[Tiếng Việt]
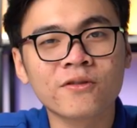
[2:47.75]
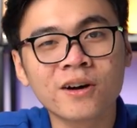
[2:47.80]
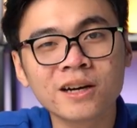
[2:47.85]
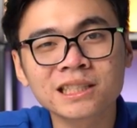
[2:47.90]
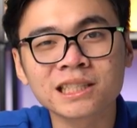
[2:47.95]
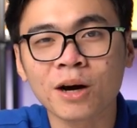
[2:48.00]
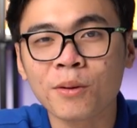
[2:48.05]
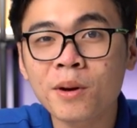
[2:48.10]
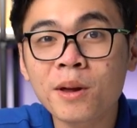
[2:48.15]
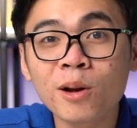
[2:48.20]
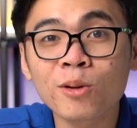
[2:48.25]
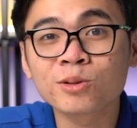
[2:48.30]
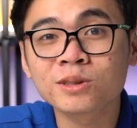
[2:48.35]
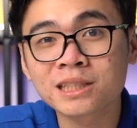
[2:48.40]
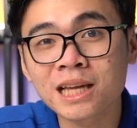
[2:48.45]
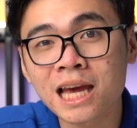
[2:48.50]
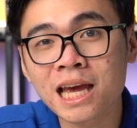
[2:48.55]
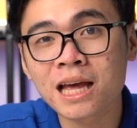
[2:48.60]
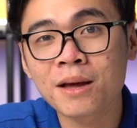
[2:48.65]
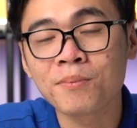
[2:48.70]
với 60 độ
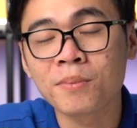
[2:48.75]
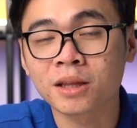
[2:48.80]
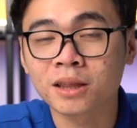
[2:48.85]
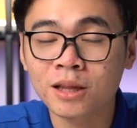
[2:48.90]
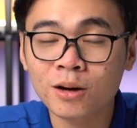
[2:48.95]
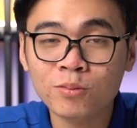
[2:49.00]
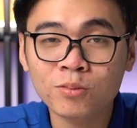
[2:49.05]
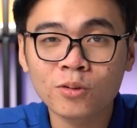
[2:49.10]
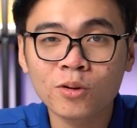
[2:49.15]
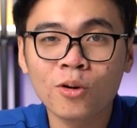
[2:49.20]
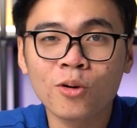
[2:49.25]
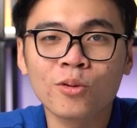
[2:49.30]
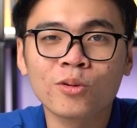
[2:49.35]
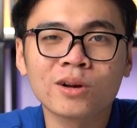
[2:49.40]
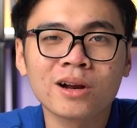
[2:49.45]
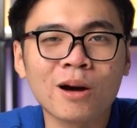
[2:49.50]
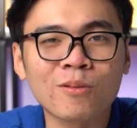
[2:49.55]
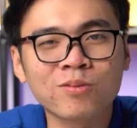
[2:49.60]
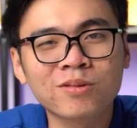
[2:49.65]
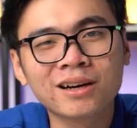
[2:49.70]
C mà tốc độ
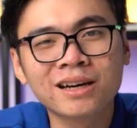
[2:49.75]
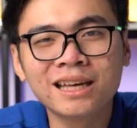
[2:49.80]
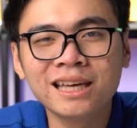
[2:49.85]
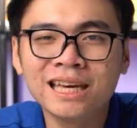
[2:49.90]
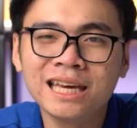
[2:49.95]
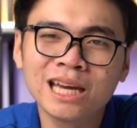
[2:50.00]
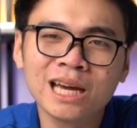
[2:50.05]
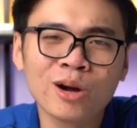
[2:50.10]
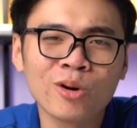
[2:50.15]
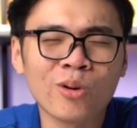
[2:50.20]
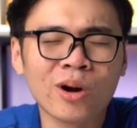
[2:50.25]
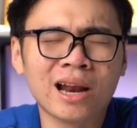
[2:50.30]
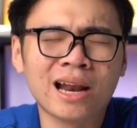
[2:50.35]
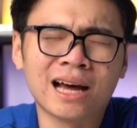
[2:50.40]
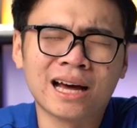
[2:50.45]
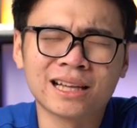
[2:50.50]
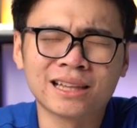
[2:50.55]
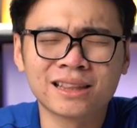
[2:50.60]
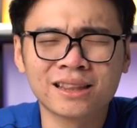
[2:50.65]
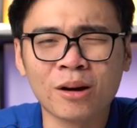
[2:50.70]
đọc khi gọi
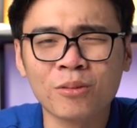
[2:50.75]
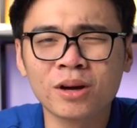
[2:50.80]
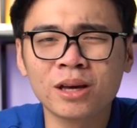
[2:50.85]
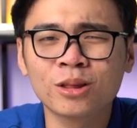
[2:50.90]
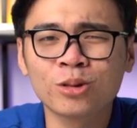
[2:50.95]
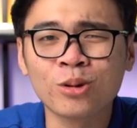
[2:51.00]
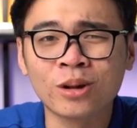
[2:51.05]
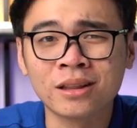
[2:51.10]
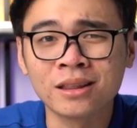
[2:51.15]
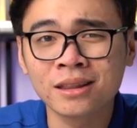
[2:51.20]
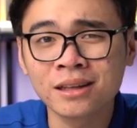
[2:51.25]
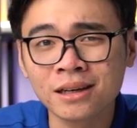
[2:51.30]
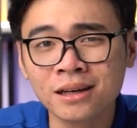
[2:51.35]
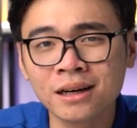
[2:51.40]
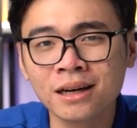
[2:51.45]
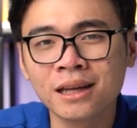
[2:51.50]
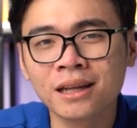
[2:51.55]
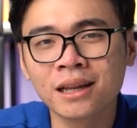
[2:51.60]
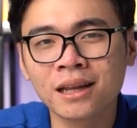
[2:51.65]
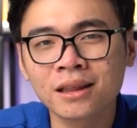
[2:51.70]
là đọc cái tuần tự
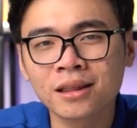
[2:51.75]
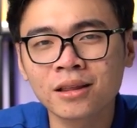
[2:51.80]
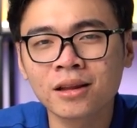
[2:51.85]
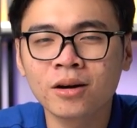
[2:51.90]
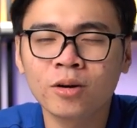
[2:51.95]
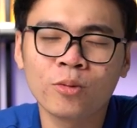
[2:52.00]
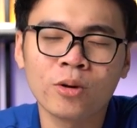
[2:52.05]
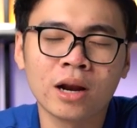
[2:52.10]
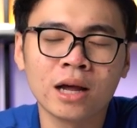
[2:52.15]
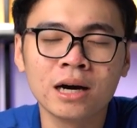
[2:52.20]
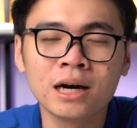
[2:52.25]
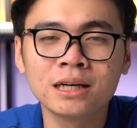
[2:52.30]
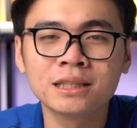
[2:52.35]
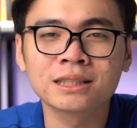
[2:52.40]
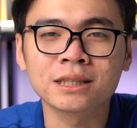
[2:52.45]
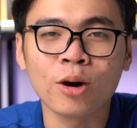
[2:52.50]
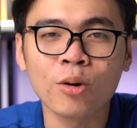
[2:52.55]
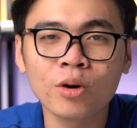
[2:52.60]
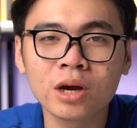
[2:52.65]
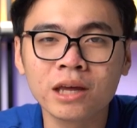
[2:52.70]
lên đến gọi là hơn
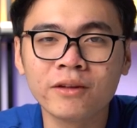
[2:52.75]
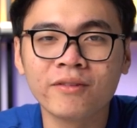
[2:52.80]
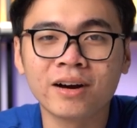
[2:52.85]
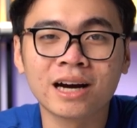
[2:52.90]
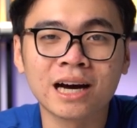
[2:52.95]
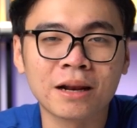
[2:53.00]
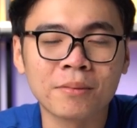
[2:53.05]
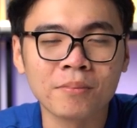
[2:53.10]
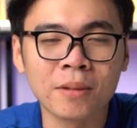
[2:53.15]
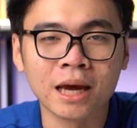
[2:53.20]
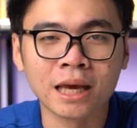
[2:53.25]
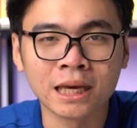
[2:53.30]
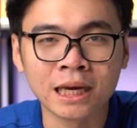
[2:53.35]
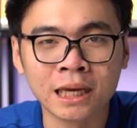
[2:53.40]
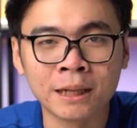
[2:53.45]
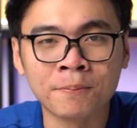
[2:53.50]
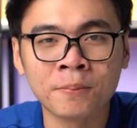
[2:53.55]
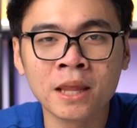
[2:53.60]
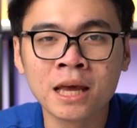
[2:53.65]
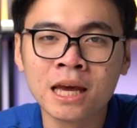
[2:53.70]
6.000 và gần 7.000
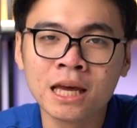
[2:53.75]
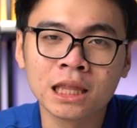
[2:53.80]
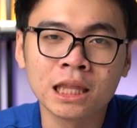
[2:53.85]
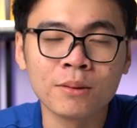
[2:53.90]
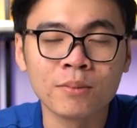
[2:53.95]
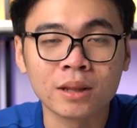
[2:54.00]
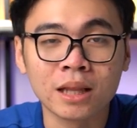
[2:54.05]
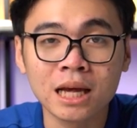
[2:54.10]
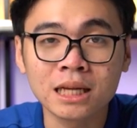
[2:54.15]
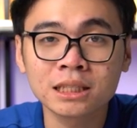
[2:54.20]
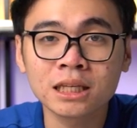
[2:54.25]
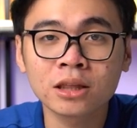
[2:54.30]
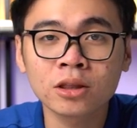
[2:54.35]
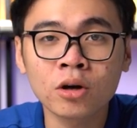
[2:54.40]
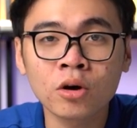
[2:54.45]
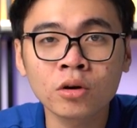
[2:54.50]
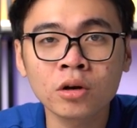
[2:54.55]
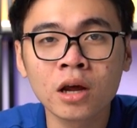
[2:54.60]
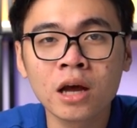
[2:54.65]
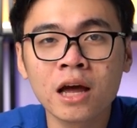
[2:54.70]
thì mình thấy rất
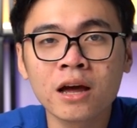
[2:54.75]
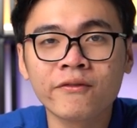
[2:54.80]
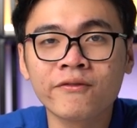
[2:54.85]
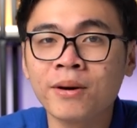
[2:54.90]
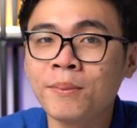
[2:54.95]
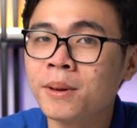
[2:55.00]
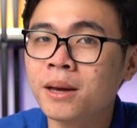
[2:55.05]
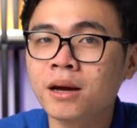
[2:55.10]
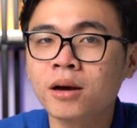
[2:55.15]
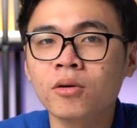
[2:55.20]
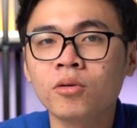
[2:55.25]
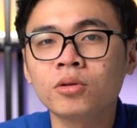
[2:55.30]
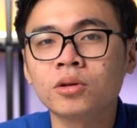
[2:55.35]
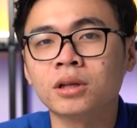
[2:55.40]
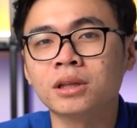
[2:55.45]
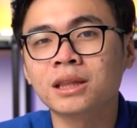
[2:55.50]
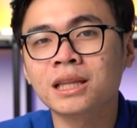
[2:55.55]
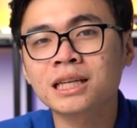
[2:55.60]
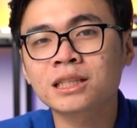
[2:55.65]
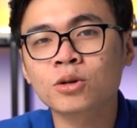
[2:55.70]
tốt và mình cũng có
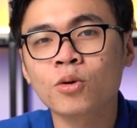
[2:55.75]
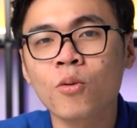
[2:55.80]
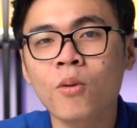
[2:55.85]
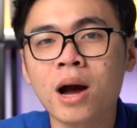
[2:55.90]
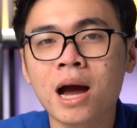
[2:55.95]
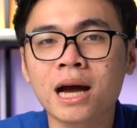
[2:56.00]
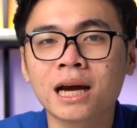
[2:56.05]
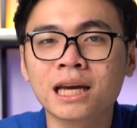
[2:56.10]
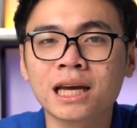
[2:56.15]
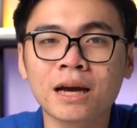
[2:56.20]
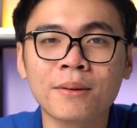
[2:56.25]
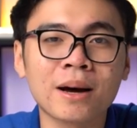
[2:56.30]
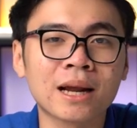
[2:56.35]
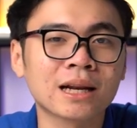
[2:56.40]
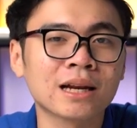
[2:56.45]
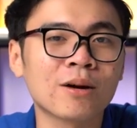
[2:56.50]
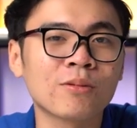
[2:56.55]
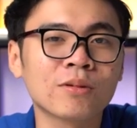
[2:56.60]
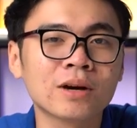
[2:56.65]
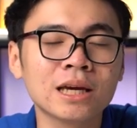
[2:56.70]
thử test qua khi các bạn
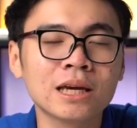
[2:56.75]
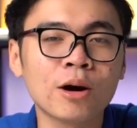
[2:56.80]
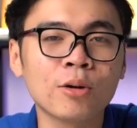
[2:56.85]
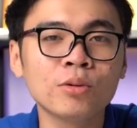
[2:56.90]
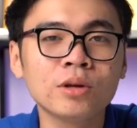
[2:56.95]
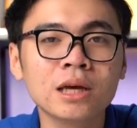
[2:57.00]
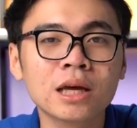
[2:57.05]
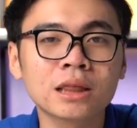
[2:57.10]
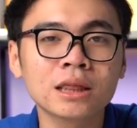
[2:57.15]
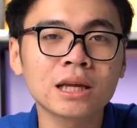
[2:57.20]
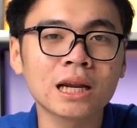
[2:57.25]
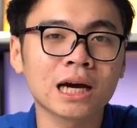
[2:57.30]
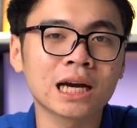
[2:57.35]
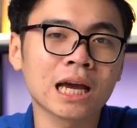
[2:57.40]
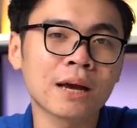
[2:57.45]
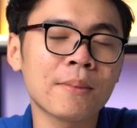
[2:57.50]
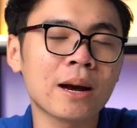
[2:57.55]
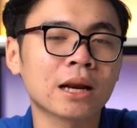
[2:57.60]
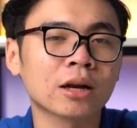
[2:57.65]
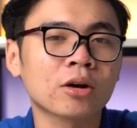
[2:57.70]
đọc ghi ngẫu nhiên tức là
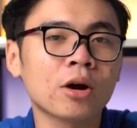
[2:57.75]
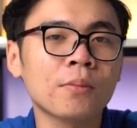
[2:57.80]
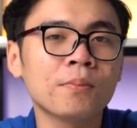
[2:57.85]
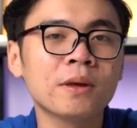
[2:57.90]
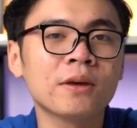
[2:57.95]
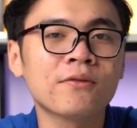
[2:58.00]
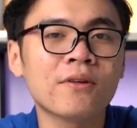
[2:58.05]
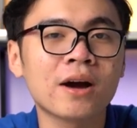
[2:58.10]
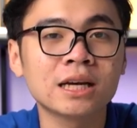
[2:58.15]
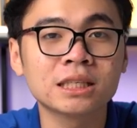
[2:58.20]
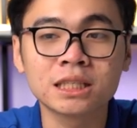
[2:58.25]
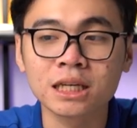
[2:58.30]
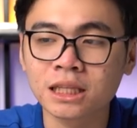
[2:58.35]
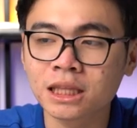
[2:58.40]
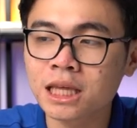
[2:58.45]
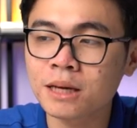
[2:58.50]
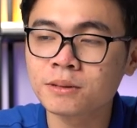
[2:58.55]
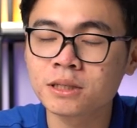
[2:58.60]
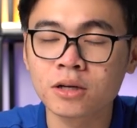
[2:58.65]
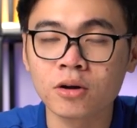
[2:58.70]
khi các bạn copy file trực
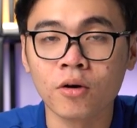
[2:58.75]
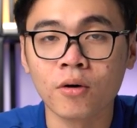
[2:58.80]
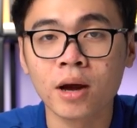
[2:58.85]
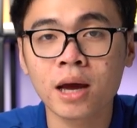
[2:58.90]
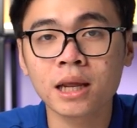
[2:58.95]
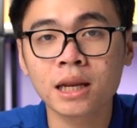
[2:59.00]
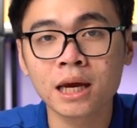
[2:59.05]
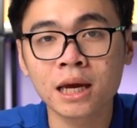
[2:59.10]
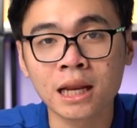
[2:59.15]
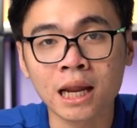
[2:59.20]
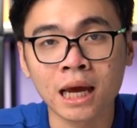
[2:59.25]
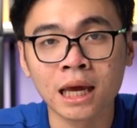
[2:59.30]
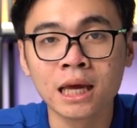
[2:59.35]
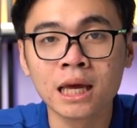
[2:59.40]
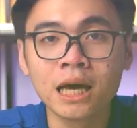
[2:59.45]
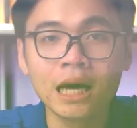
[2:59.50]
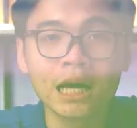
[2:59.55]
tiếp trên ổ SD này